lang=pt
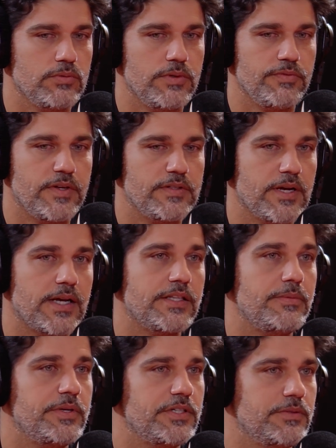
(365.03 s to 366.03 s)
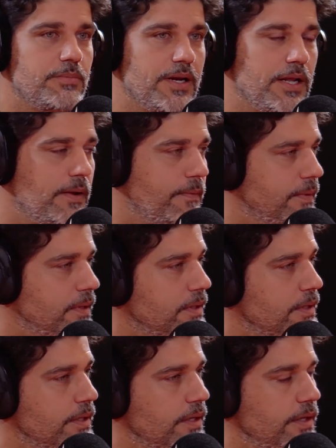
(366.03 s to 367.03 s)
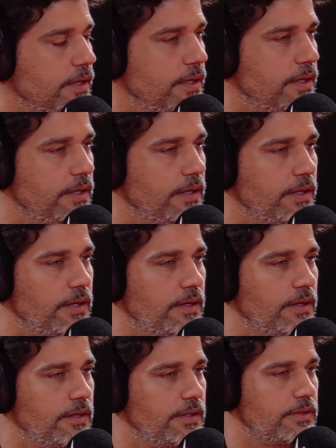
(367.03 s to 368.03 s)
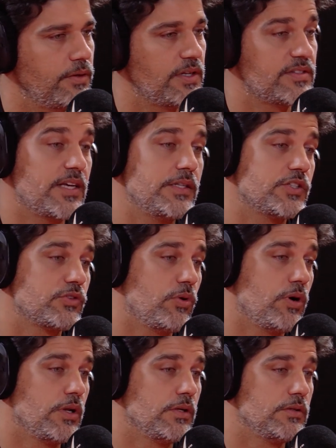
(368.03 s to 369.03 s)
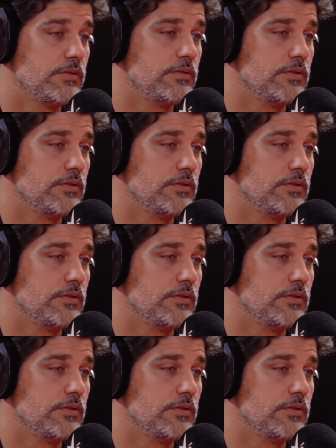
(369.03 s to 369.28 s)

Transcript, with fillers: faz academia de balé. Uhum. É, então ela sai da escola.